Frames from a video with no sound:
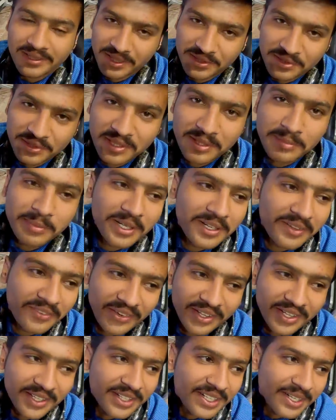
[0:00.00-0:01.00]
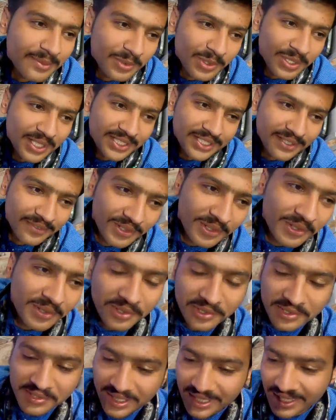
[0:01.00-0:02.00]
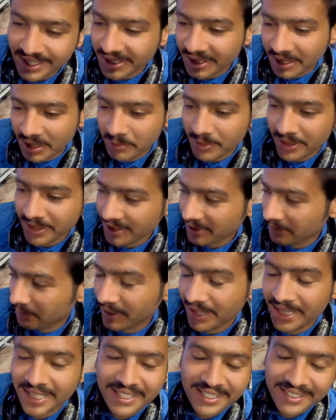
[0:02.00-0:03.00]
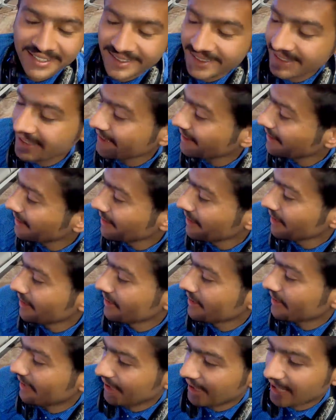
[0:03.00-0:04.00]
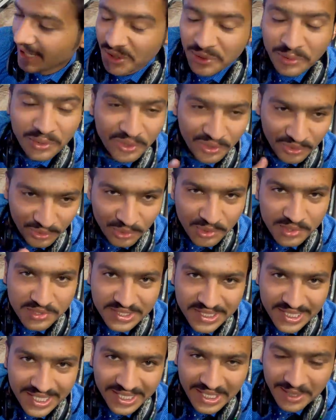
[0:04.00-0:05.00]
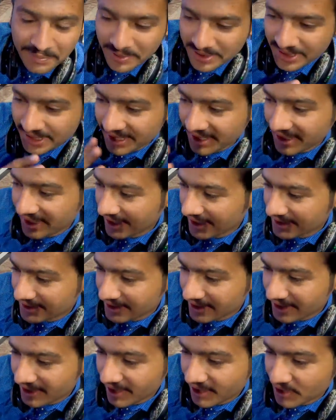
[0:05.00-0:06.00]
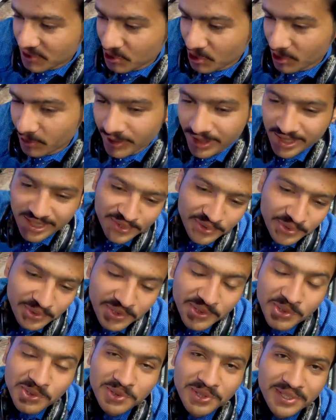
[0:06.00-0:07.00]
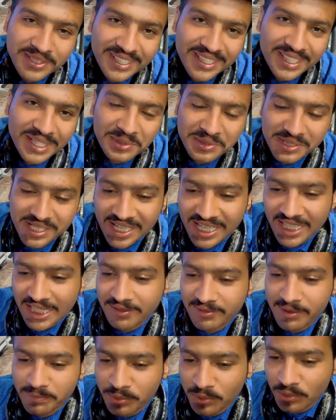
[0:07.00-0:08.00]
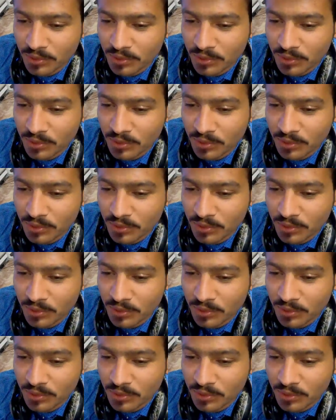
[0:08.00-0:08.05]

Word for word: अच्छा सॉरी मैंने ट्रेन का बोला था व्लॉग को स्टार्ट करने पर लेकिन पहले कर दिया आज कोई रोज डे या पता नहीं क्या सीन है जो भी खतून गुजरती है उसके हाथ में